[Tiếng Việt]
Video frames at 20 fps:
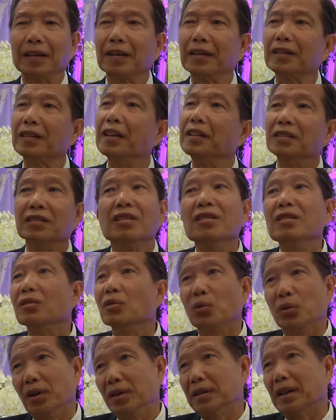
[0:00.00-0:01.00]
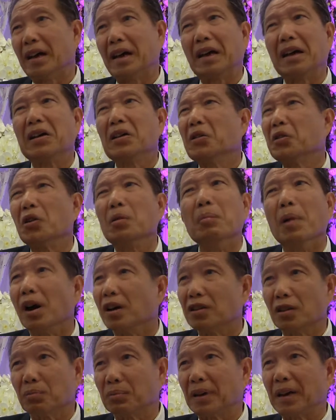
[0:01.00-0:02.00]
cái tình thương của người ta nó mở
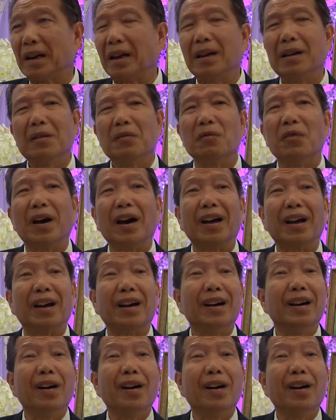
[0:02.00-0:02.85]
rộng ra và